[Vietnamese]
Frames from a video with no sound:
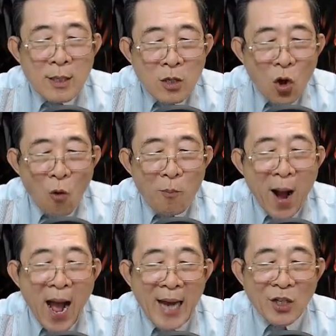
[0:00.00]
Còn
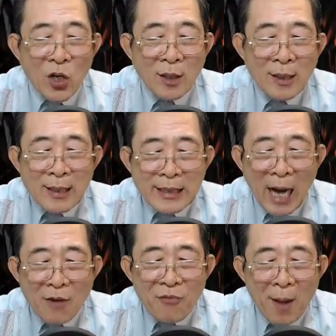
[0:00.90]
bà nó, cái
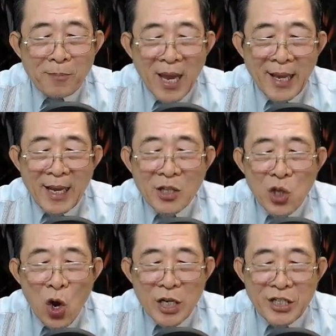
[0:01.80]
trận pháp này
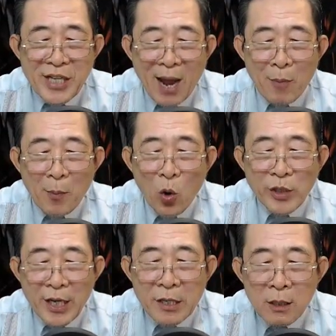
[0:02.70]
do người nào mà bố
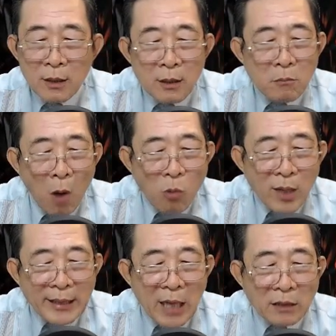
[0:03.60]
trí? Một
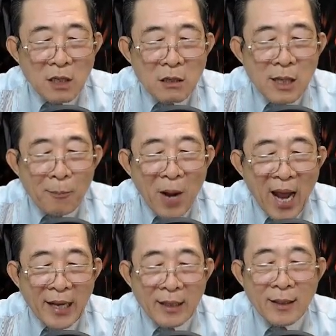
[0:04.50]
cái trận thức cấp
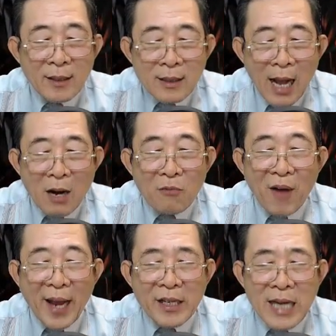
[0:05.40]
2 cần
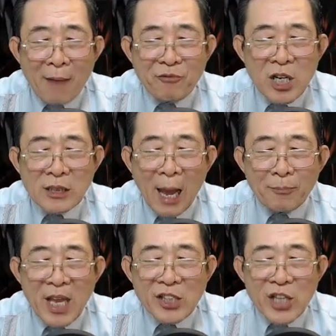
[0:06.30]
phải làm phức
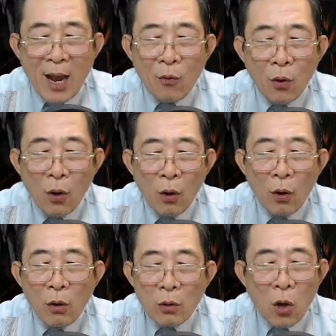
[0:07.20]
tạp vậy sao?
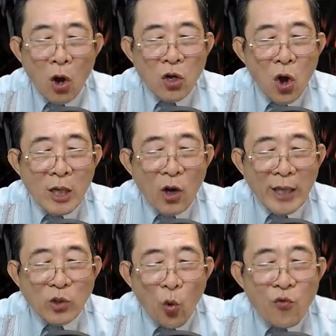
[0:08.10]
Còn có cái loại
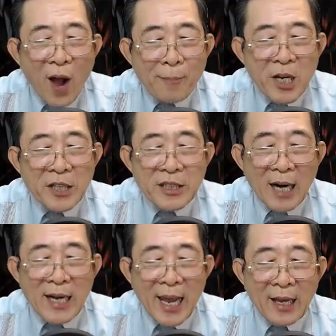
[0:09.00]
thủ pháp kết
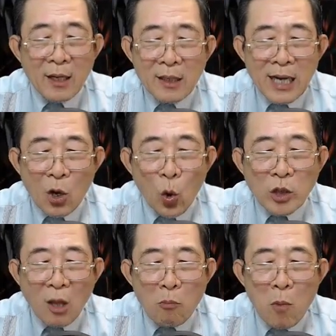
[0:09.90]
trận này là của
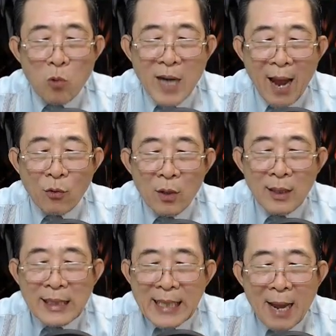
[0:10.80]
tông môn nào?
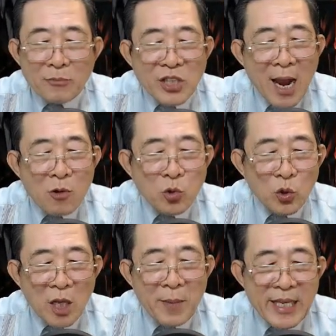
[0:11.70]
Làm sao cho
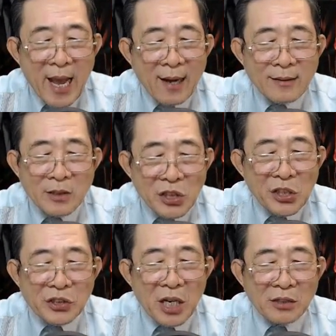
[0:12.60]
tới bây giờ
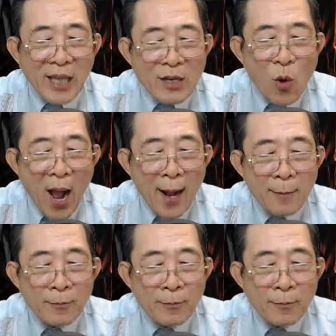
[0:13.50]
chưa từng thấy qua?